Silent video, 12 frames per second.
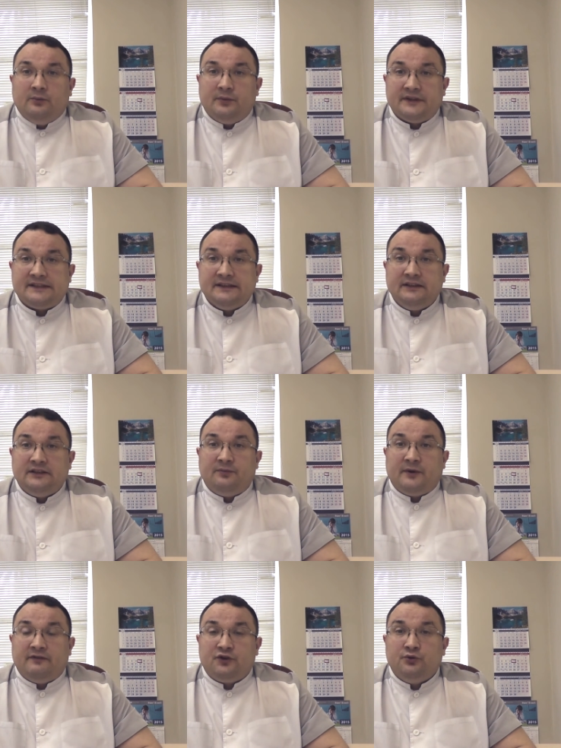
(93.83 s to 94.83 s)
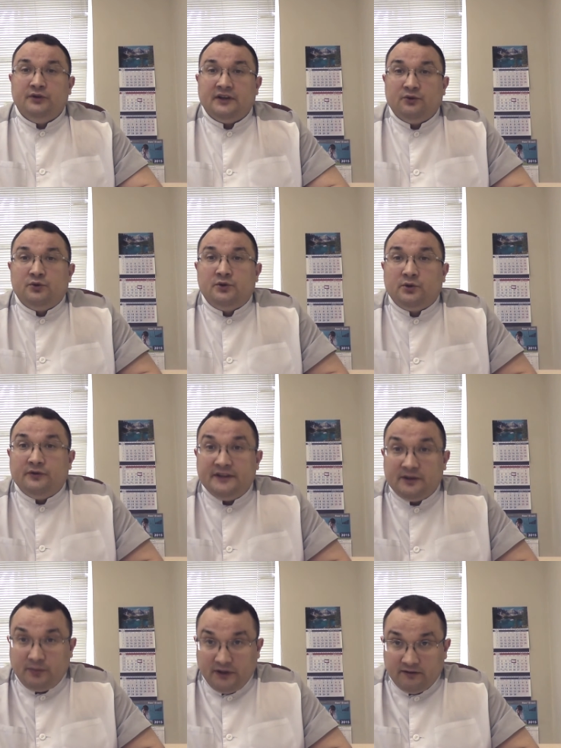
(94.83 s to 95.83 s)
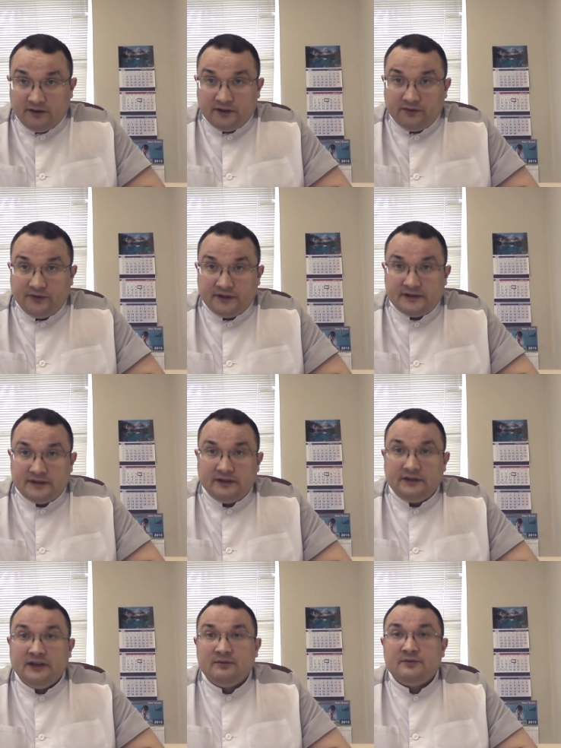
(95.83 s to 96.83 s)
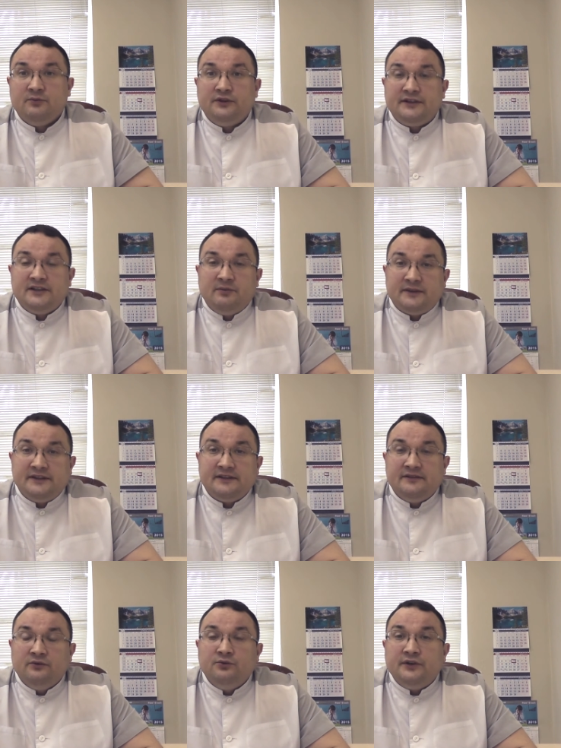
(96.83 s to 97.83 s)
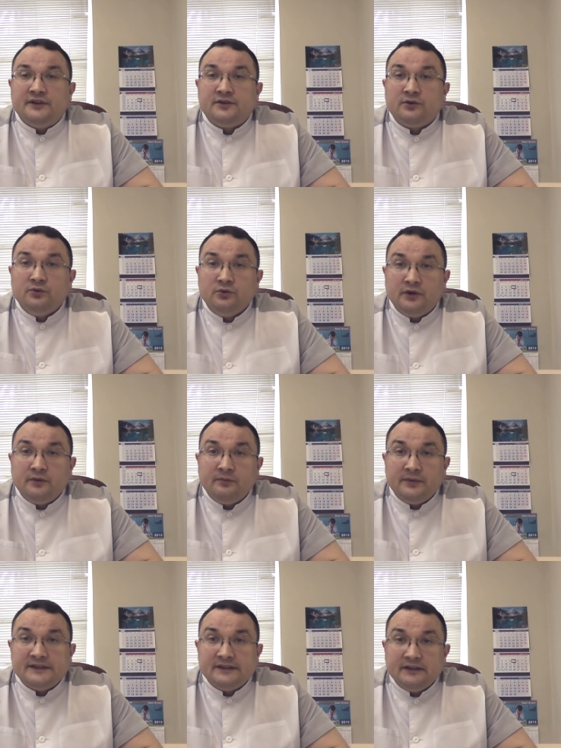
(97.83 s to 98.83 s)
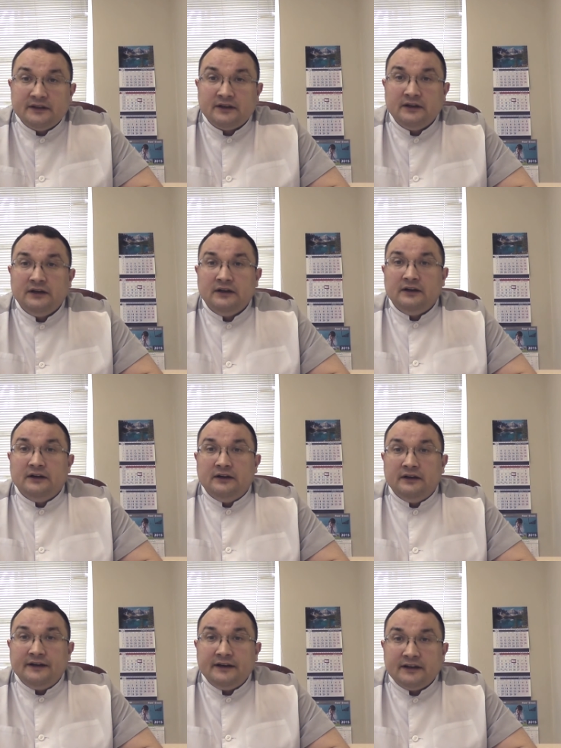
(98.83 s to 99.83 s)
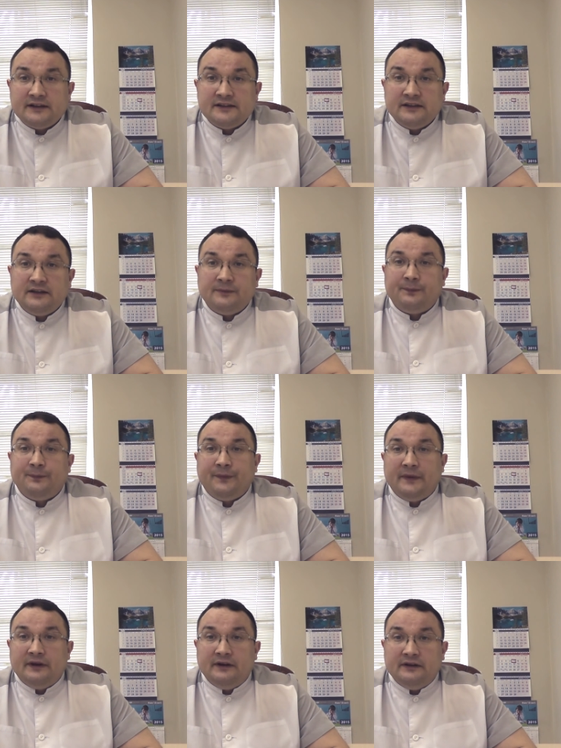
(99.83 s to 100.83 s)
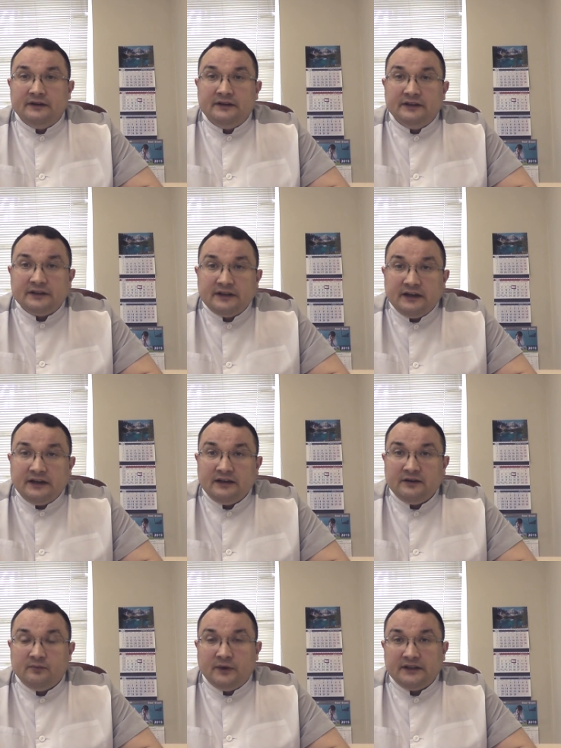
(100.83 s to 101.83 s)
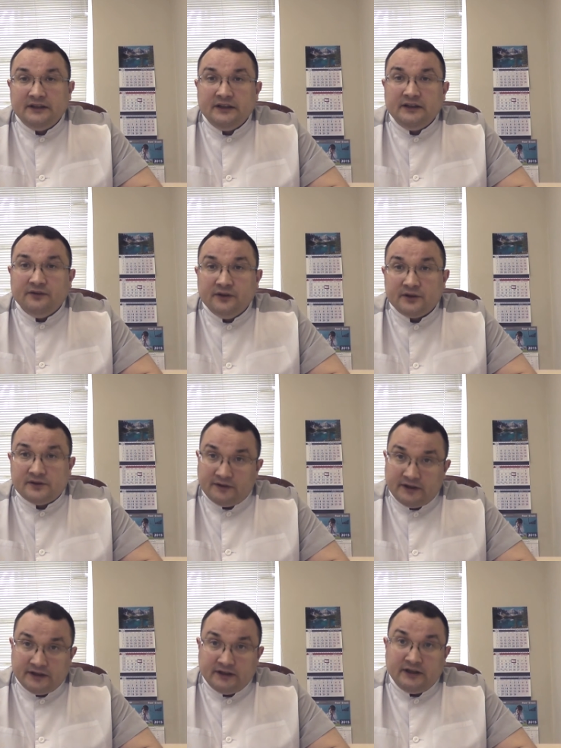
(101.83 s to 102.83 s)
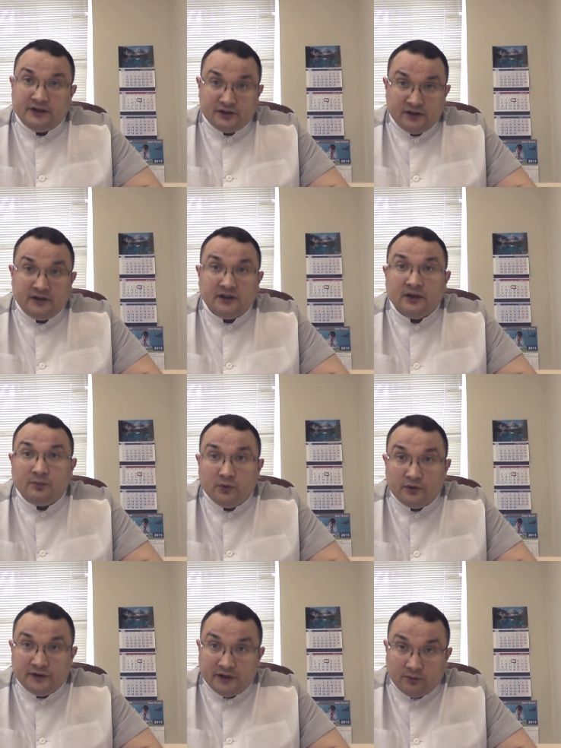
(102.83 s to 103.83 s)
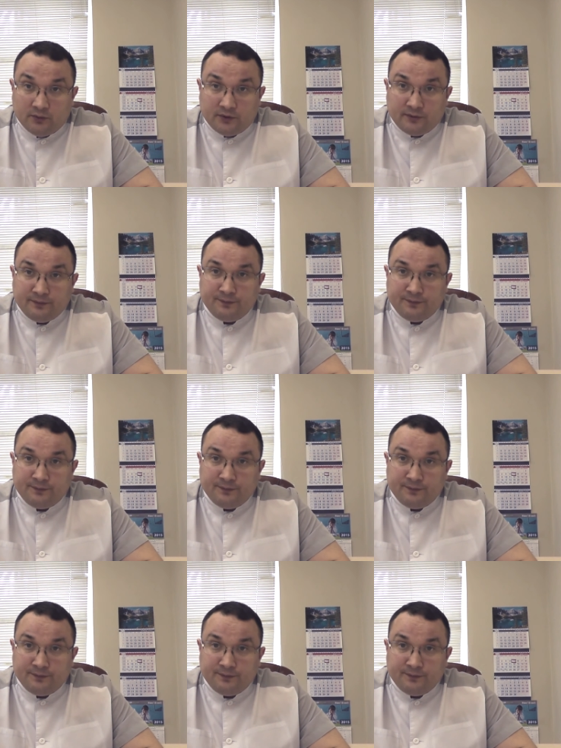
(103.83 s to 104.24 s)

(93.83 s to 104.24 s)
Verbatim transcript: пациентов, провожу диагностику всех половых инфекций. Там смотрится непосредственно внутренняя структура ПЦР, э, реакции э, ДНК, бактерий, вирусов и так далее, желательно на полный набор.